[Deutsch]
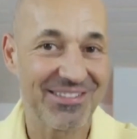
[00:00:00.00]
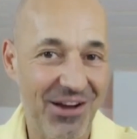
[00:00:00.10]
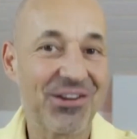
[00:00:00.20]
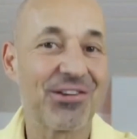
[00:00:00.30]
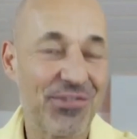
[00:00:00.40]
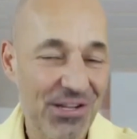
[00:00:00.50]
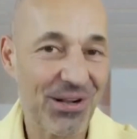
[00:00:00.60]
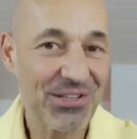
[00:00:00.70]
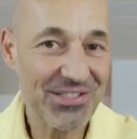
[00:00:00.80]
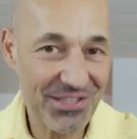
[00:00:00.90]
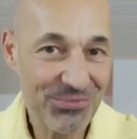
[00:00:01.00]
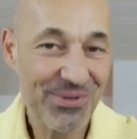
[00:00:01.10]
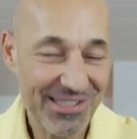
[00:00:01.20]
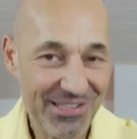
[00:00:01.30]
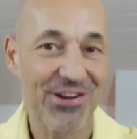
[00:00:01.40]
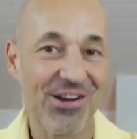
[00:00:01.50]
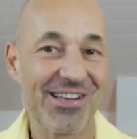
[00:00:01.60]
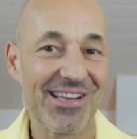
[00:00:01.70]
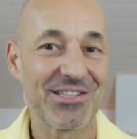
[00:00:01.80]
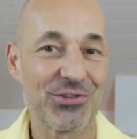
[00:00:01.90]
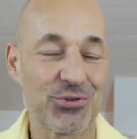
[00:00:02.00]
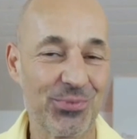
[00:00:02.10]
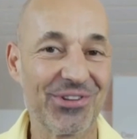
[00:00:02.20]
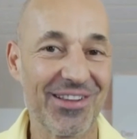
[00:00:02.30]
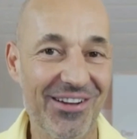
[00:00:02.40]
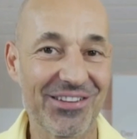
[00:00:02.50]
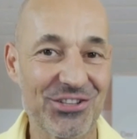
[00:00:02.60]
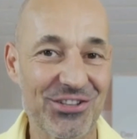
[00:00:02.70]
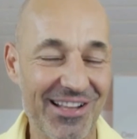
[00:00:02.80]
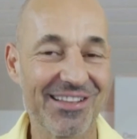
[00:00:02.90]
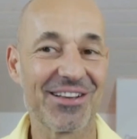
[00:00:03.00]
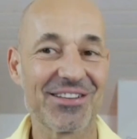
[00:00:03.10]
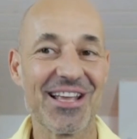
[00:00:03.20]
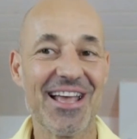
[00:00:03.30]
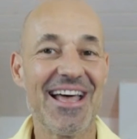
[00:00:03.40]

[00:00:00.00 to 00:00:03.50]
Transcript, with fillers: danke vielmals, dass du mir die Frage jetzt so spontan gestellt hast.